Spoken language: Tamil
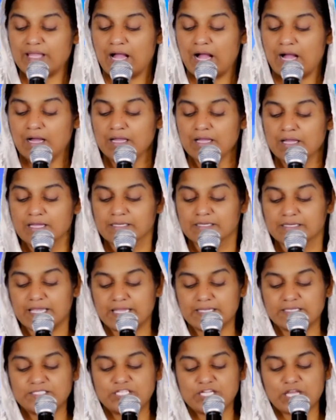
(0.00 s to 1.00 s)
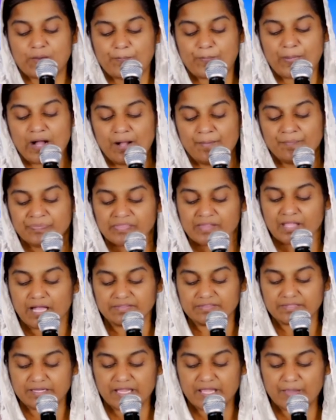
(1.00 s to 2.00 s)
ஐயா நன்றி அப்பா
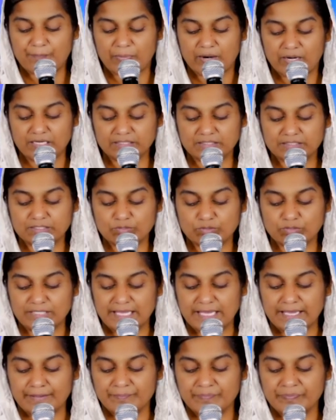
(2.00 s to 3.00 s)
அந்த நேபாளத்தில் உள்ள